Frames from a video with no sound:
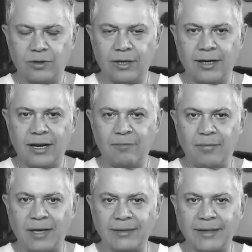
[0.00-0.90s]
en el
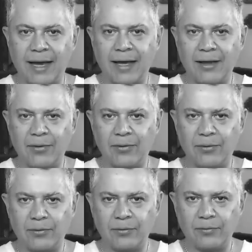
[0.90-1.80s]

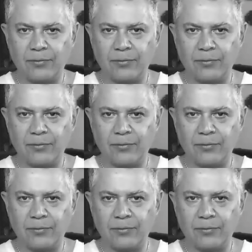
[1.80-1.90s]
pasado,